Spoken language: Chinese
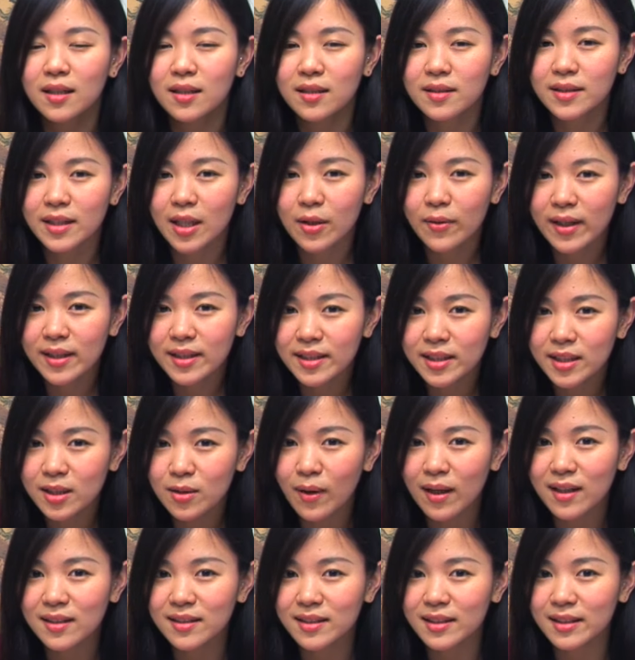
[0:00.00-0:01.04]
谁会希
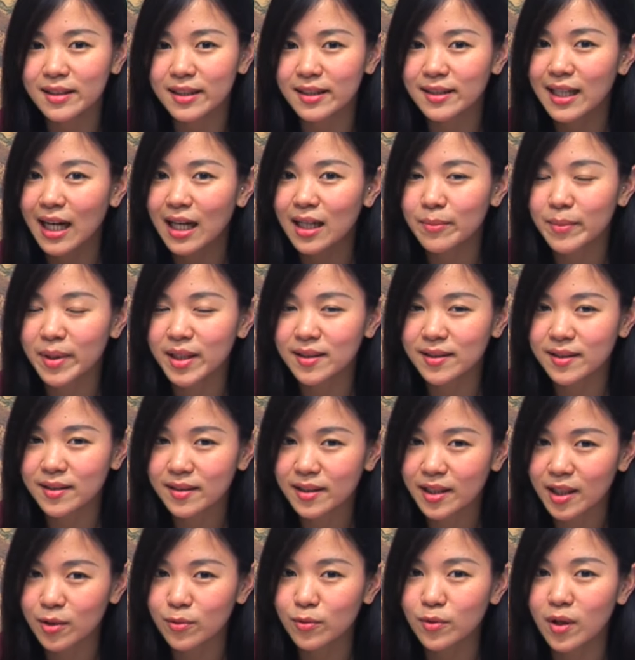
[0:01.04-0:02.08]
望自己家里面
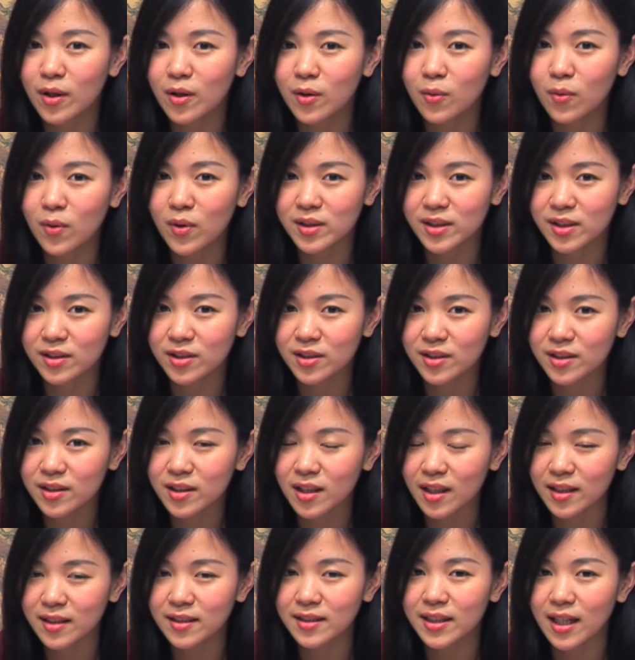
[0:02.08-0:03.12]
庭院或者是
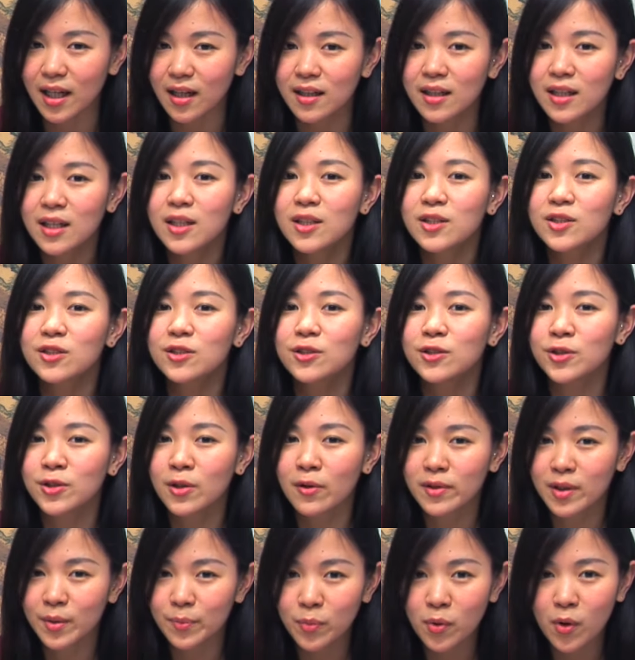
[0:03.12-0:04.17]
城墙是
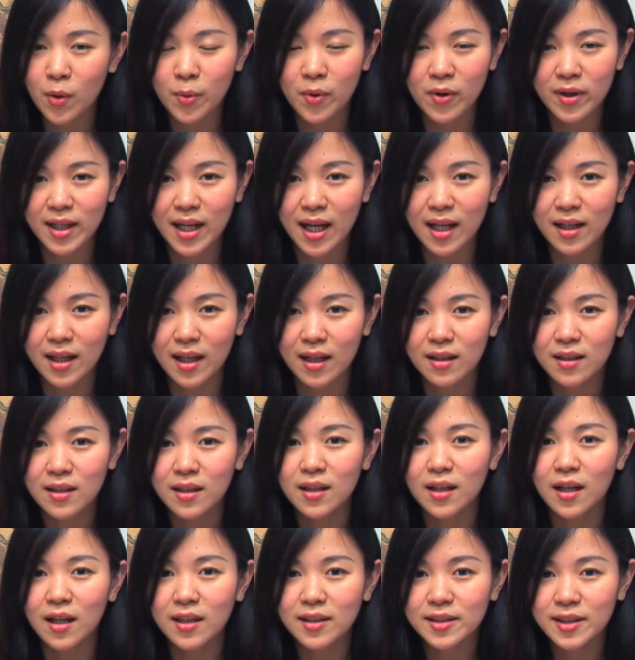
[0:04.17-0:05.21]
修的破破烂烂，
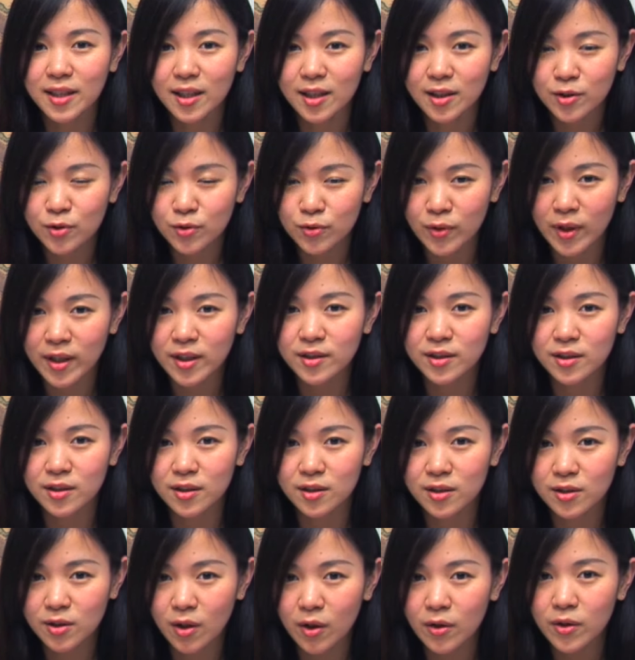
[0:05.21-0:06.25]
而且随
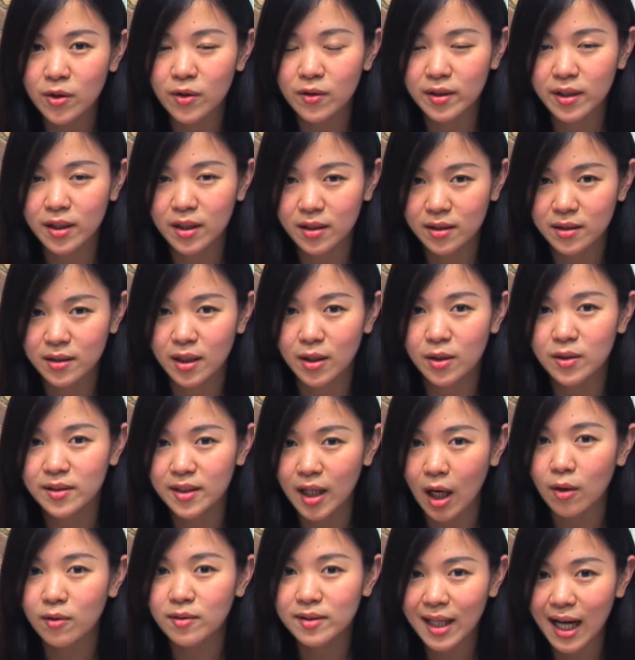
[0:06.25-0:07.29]
时都有可能
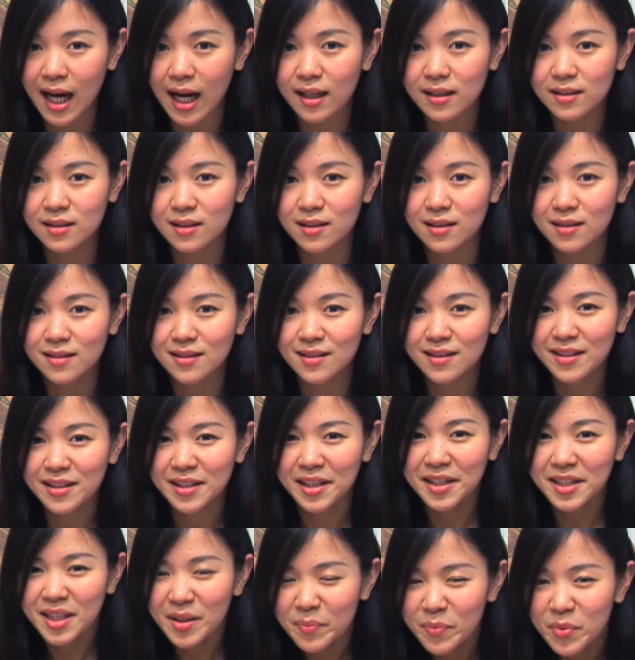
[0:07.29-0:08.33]
倒塌呢？
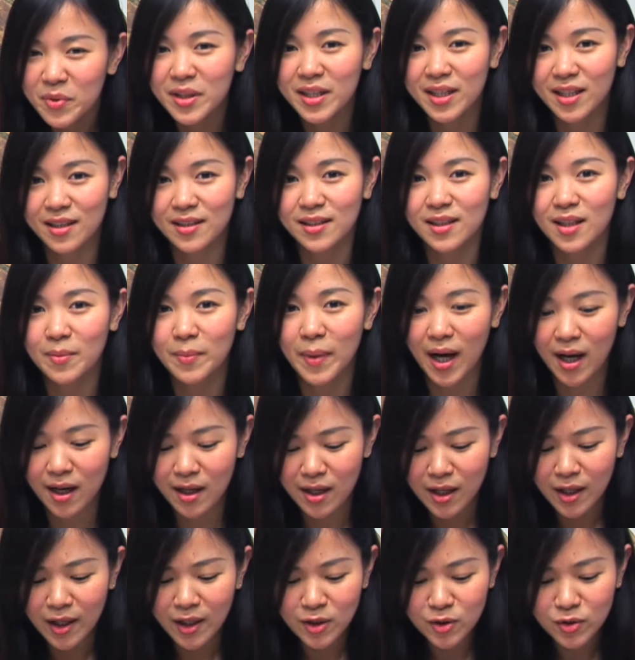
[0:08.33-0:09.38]
一定不可能嘛！
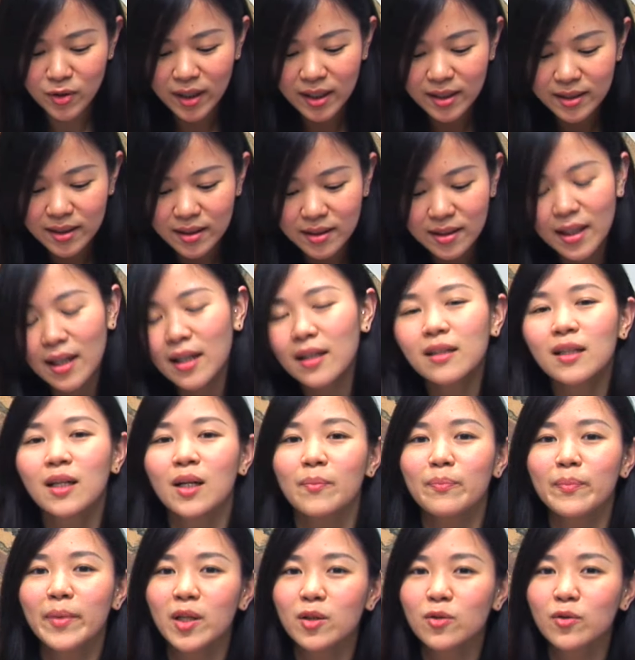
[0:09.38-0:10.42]
所以今天
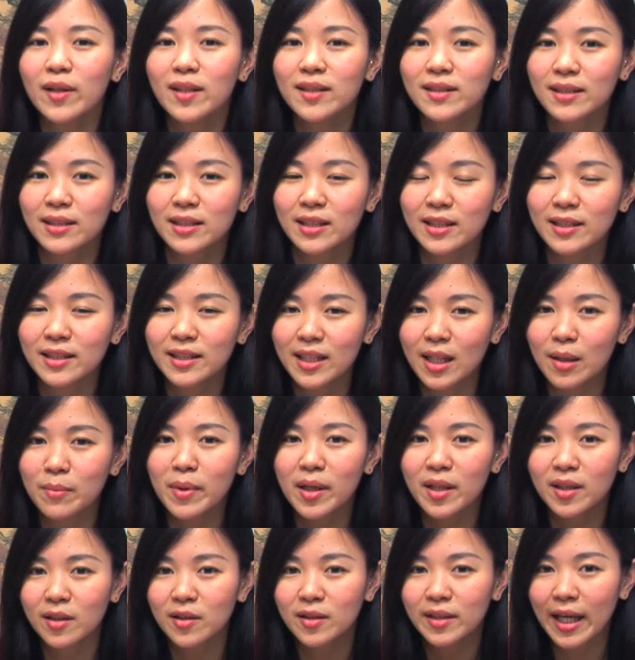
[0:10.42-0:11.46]
面对自己前
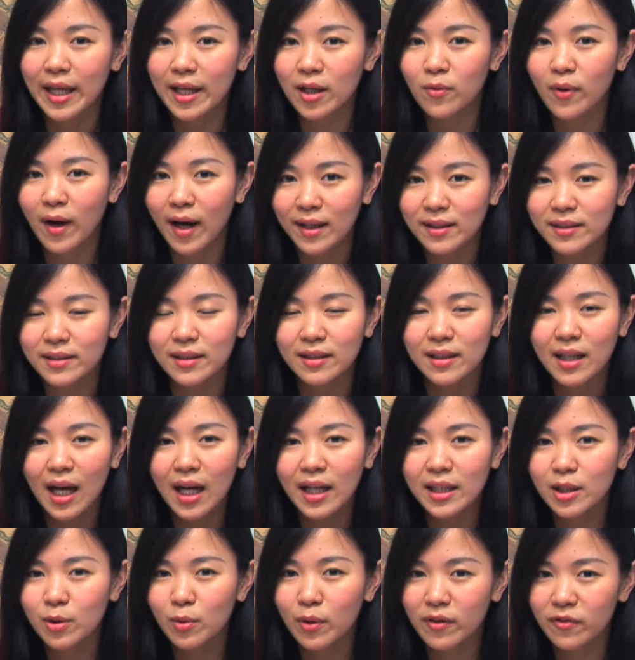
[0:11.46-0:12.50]
面的那一块地，他
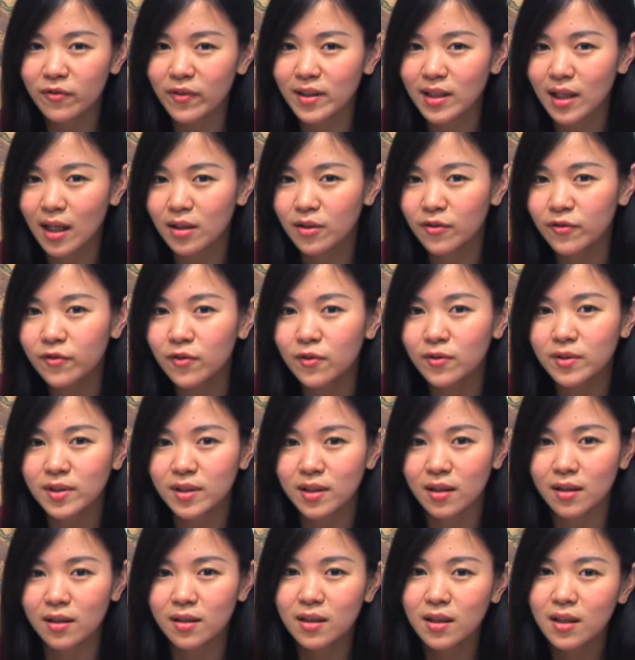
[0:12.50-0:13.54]
一定会非常的负
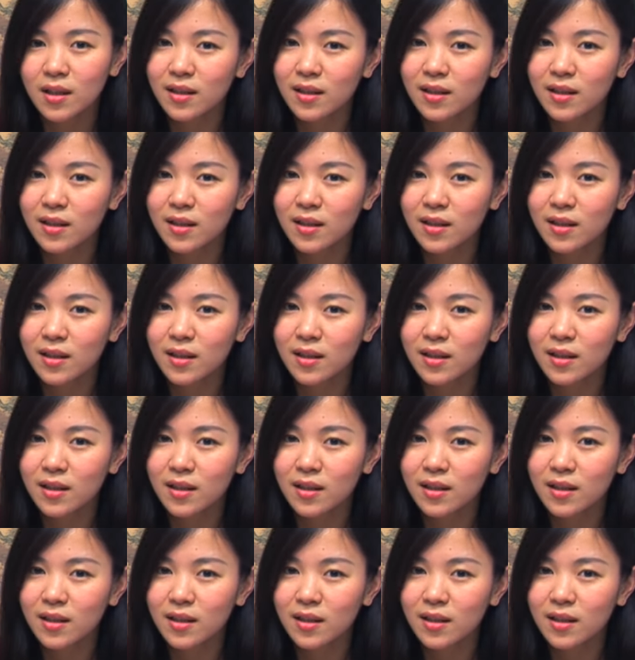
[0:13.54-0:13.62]
责、